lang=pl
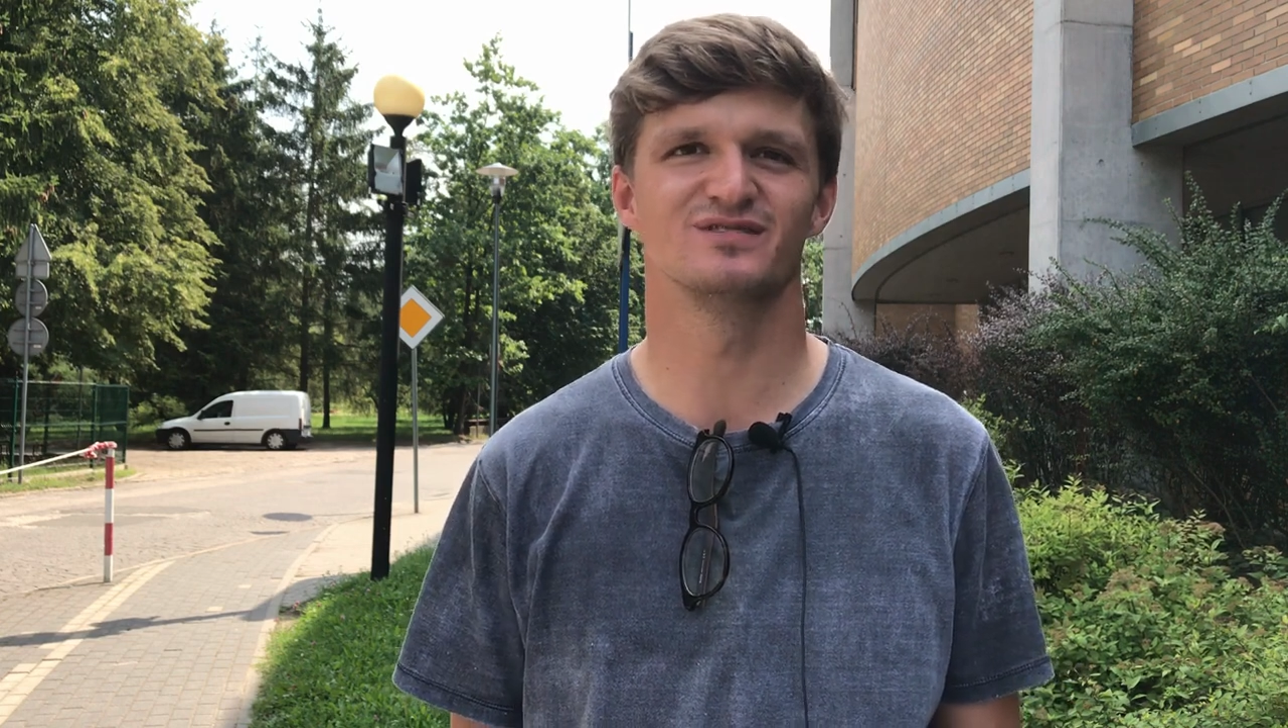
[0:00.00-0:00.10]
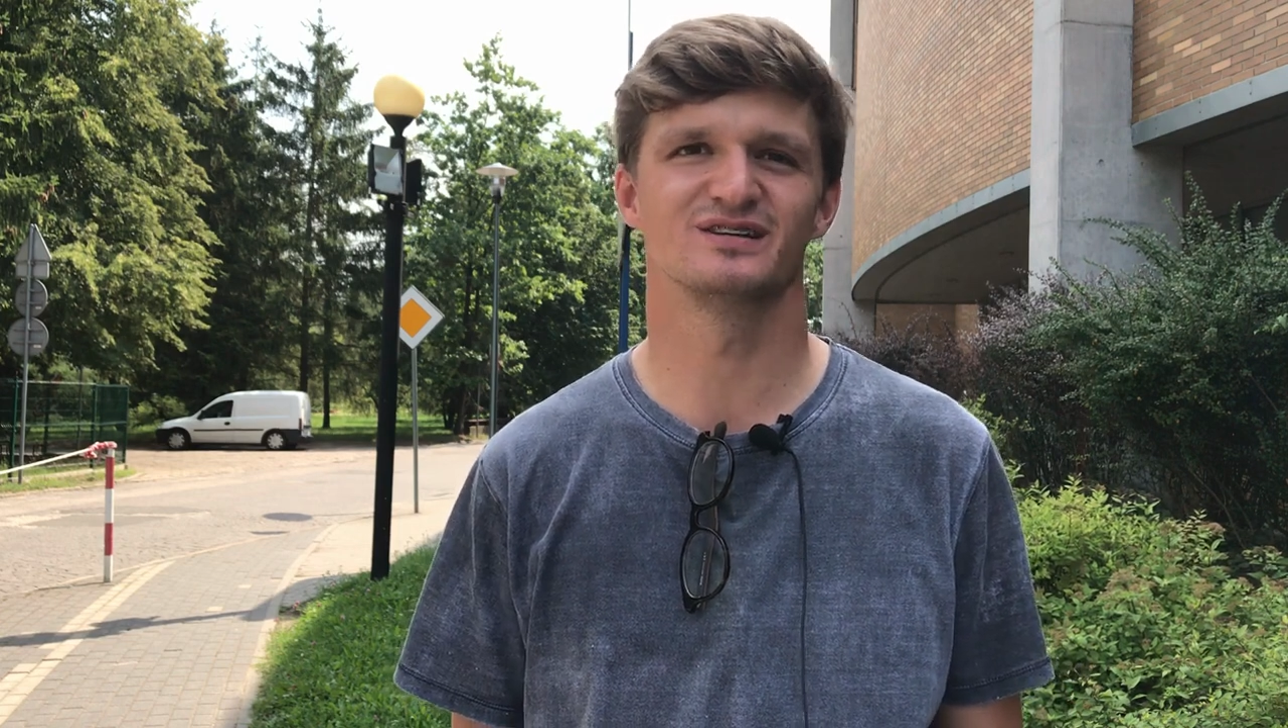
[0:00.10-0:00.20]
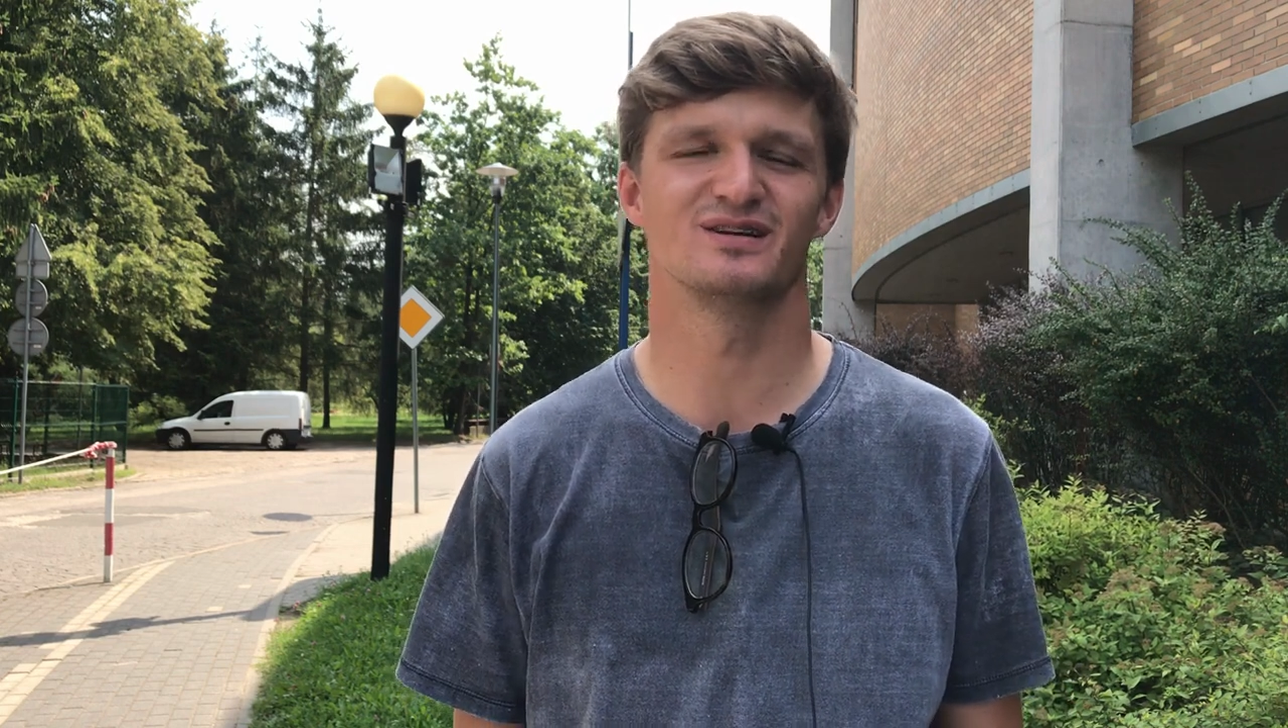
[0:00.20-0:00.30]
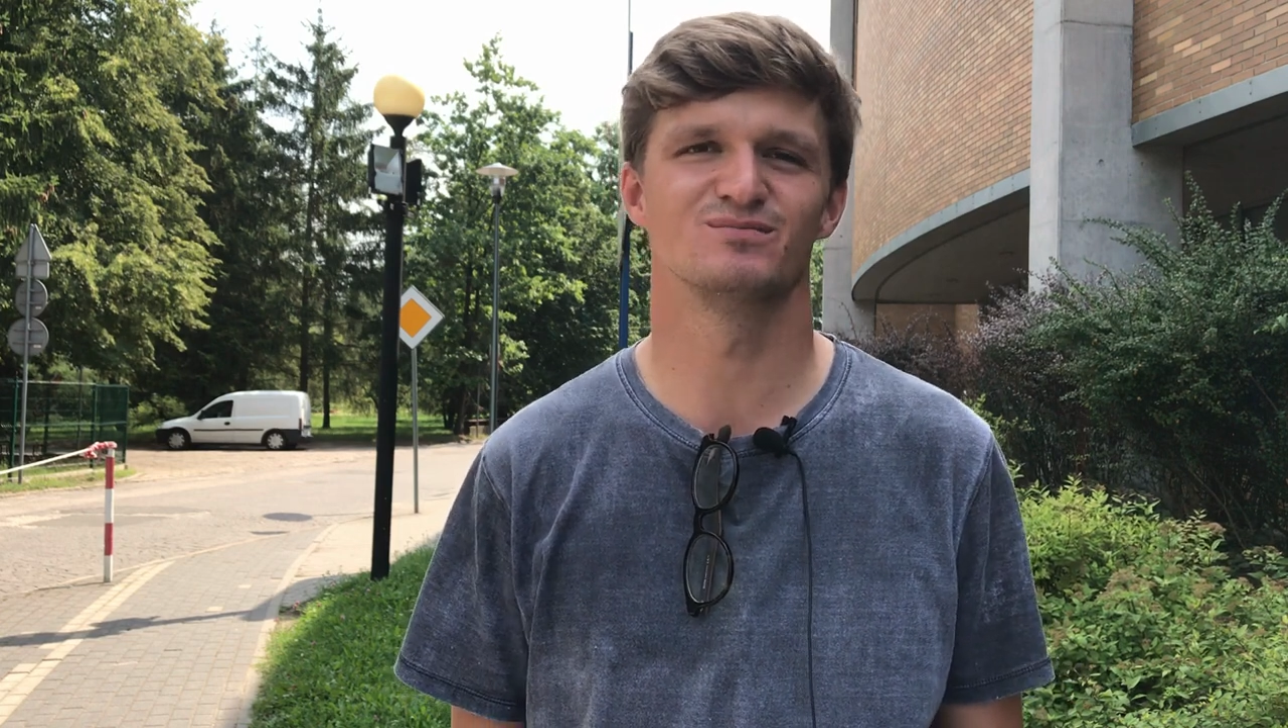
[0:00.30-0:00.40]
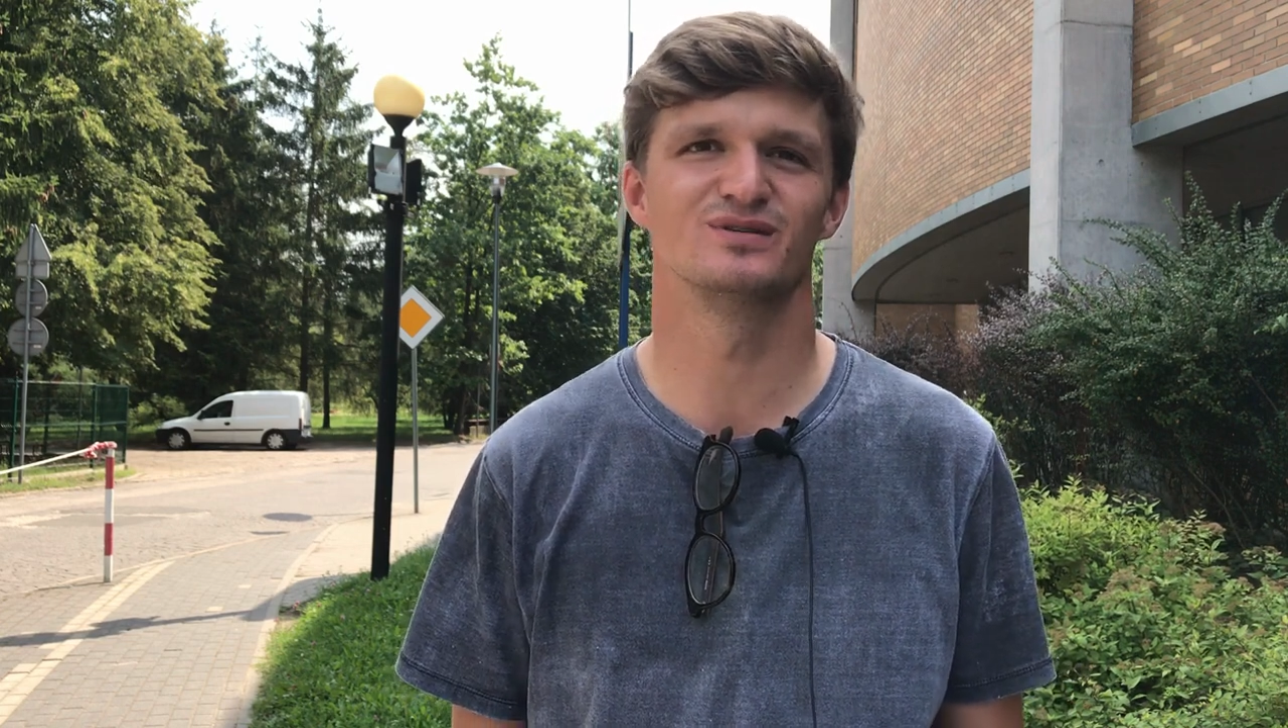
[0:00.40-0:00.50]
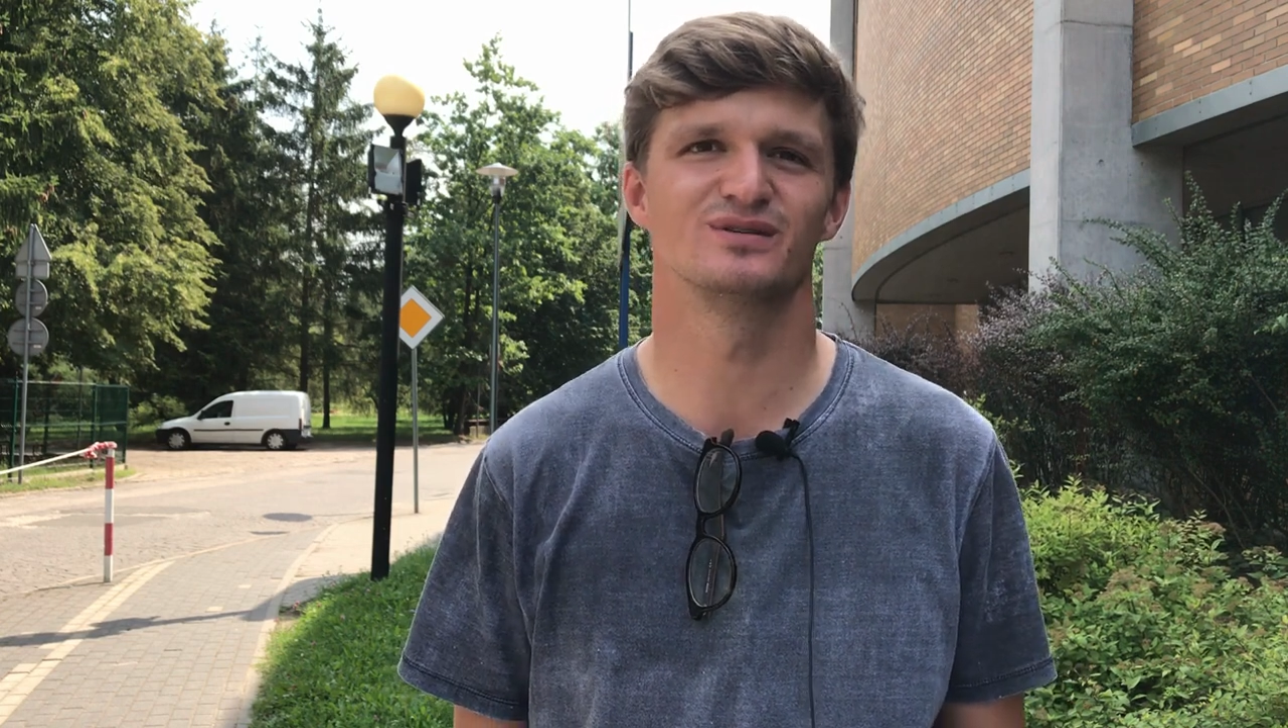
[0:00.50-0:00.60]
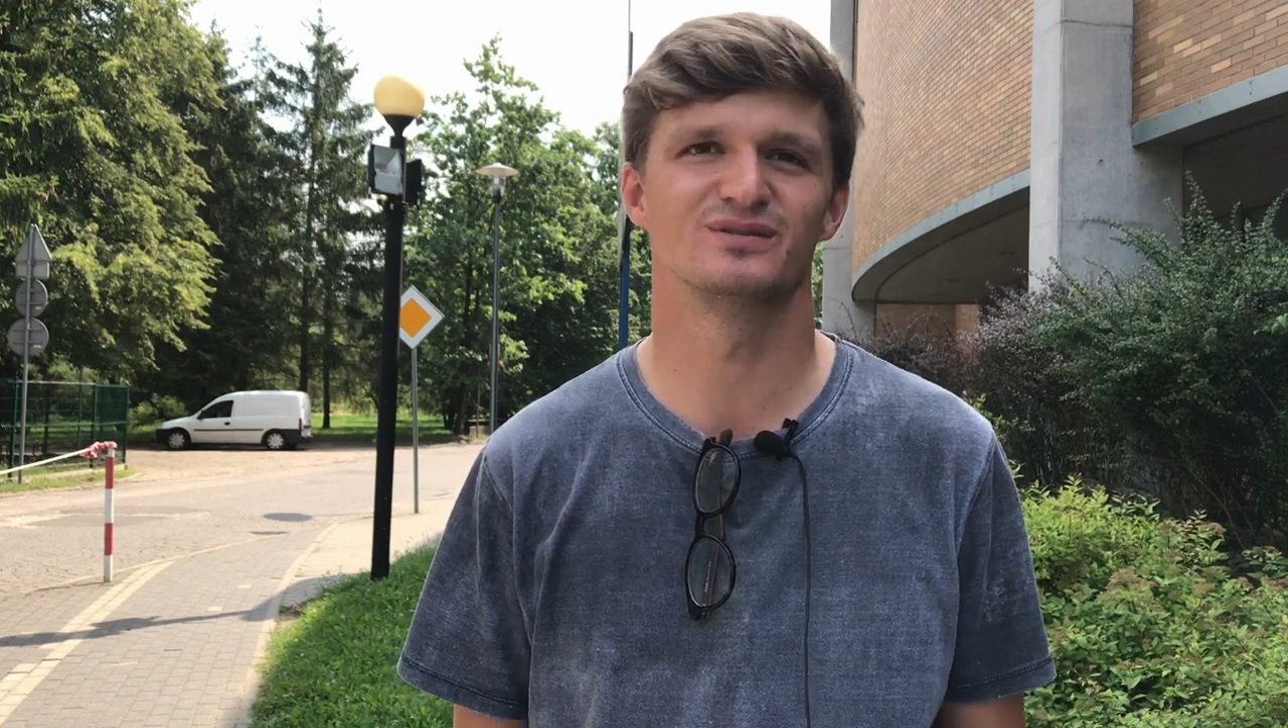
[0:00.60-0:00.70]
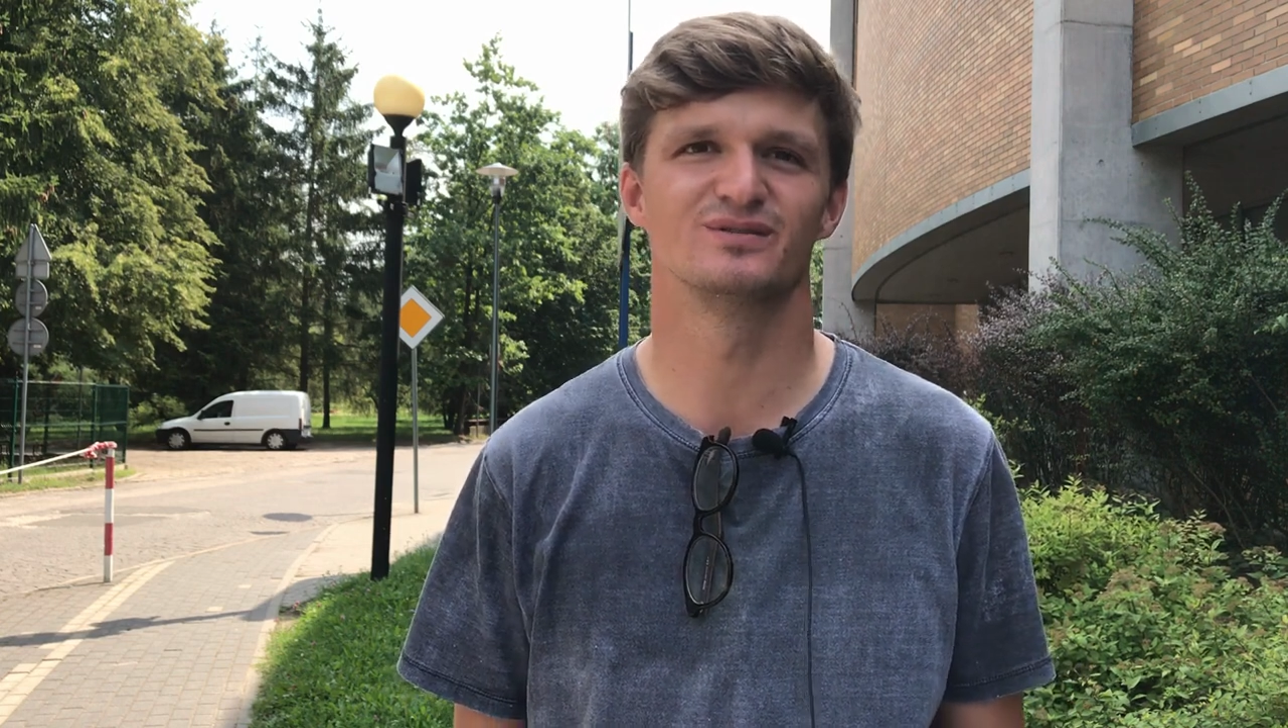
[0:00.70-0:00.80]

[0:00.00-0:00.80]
występ, bo